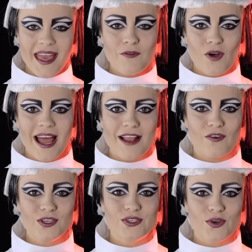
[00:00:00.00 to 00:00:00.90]
E voilà, il
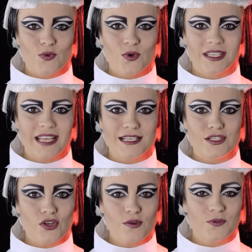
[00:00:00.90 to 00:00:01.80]
vostro look da
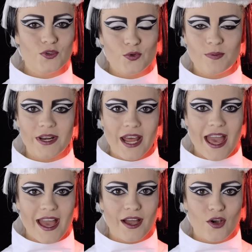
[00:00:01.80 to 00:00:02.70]
Stormtrooper
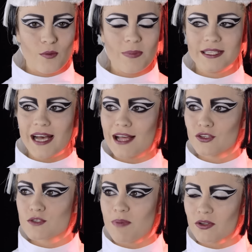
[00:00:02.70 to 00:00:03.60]
è
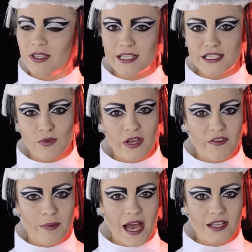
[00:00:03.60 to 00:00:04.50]
completato, spero tantissimo che
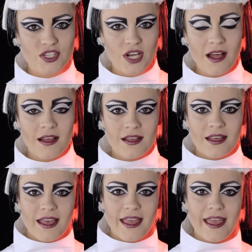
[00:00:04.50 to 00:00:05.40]
vi piaccia
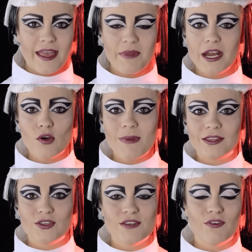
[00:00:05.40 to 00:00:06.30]
e mi
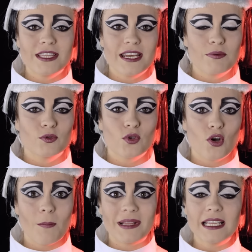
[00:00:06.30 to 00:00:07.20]
raccomando, se volete
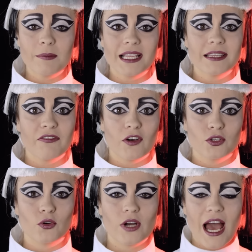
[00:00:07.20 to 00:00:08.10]
riprodurlo mandatemi tante
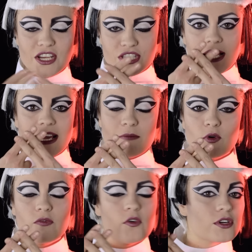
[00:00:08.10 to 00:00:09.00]
foto con hashtag
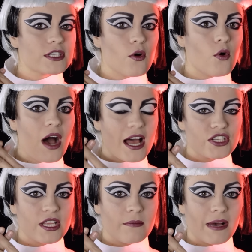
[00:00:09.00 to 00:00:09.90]
GlamourForce o
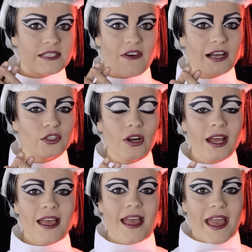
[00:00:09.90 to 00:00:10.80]
hashtag MaxFactor
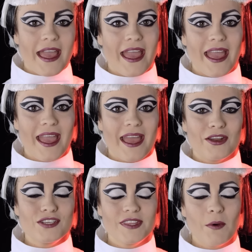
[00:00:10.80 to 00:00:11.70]
e
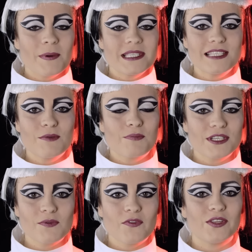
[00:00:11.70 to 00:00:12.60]
noi ci vediamo prestissimo nel
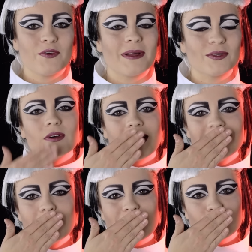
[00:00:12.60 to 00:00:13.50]
prossimo video, vi mando un
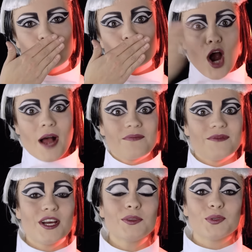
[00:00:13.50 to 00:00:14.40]
grande bacio, ciao a